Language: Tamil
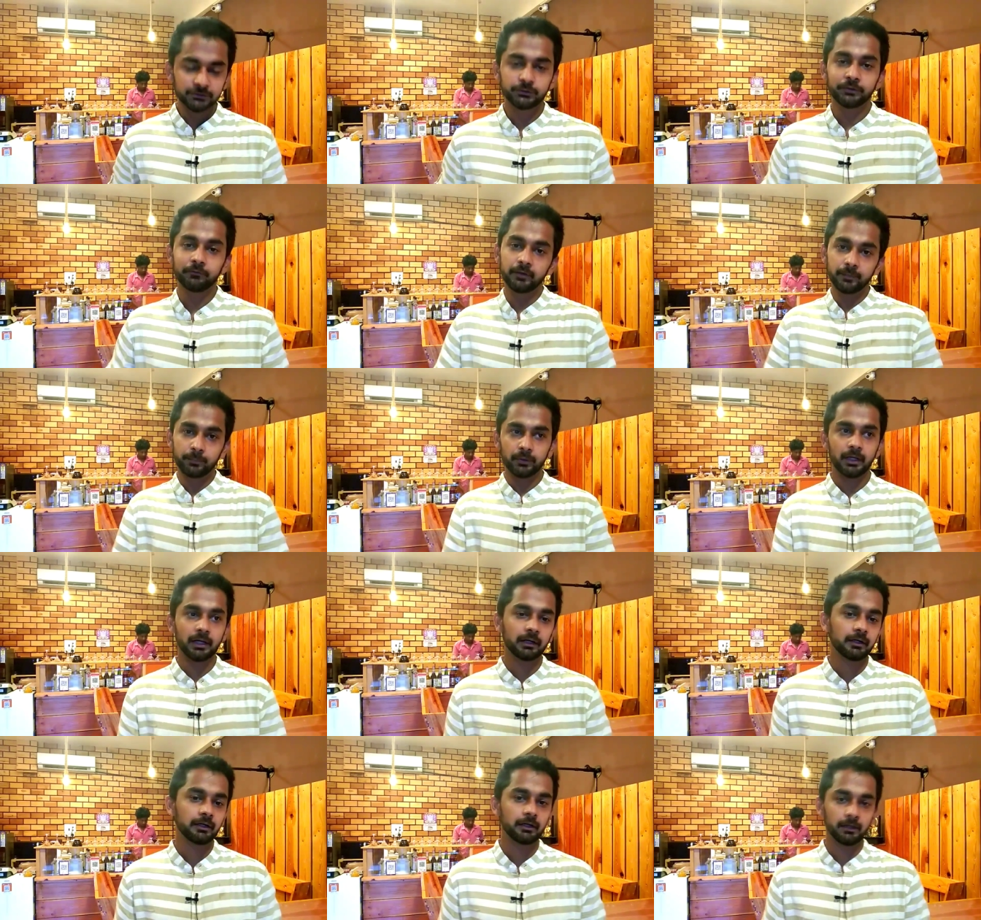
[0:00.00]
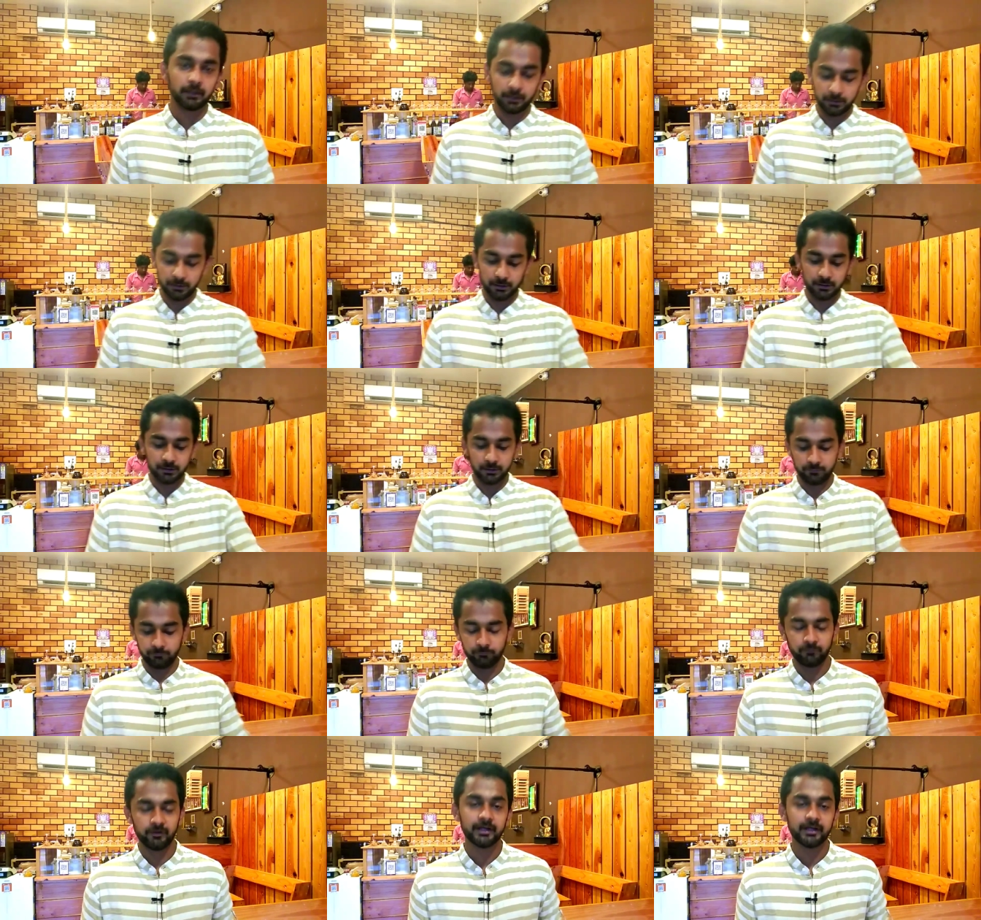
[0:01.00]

ஸோ ஈவன் இப்போ நாங்கள்